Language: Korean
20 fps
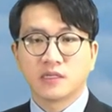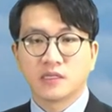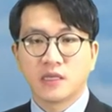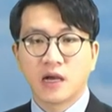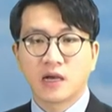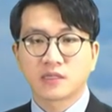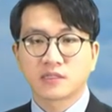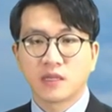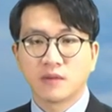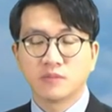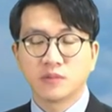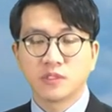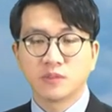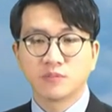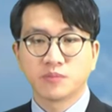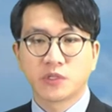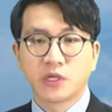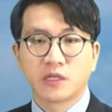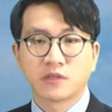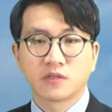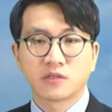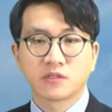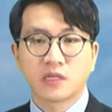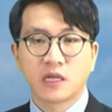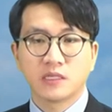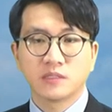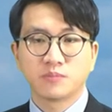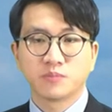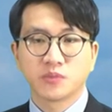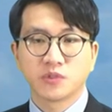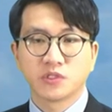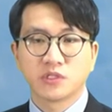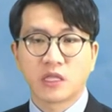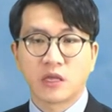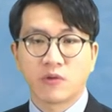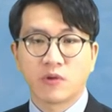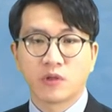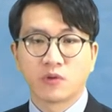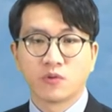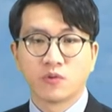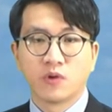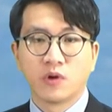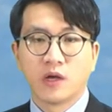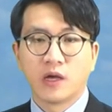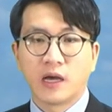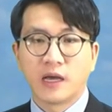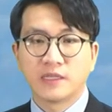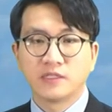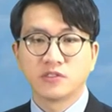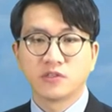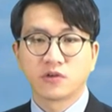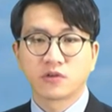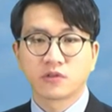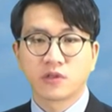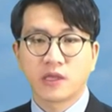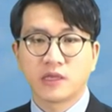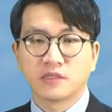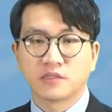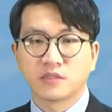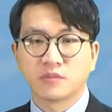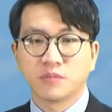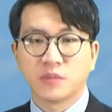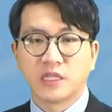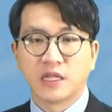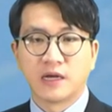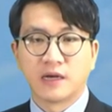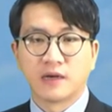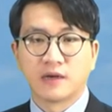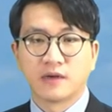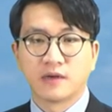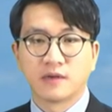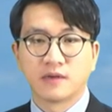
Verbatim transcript: 약 30분에서 40분 내외로 한정돼 있습니다.